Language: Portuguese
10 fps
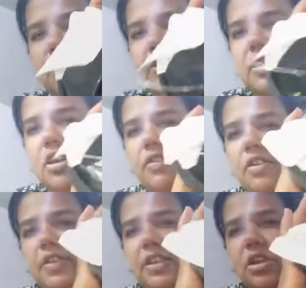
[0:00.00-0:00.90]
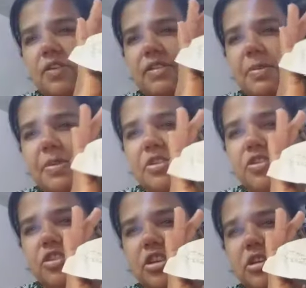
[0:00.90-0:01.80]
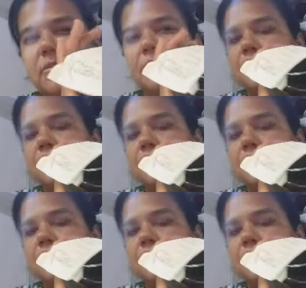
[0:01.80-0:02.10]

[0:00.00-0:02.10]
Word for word: Foi R$19,99 essa pretinha,